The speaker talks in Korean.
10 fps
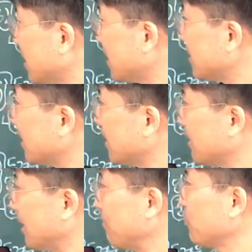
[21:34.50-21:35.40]
하나님과
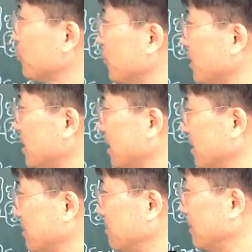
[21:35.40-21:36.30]
아무것도 되지 않는
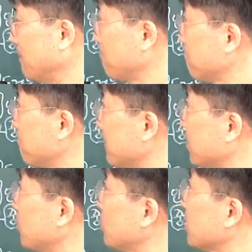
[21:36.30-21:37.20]
겁니다.
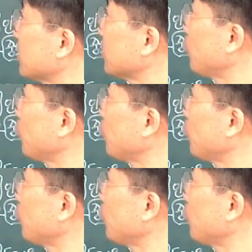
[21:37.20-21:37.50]
그래서 이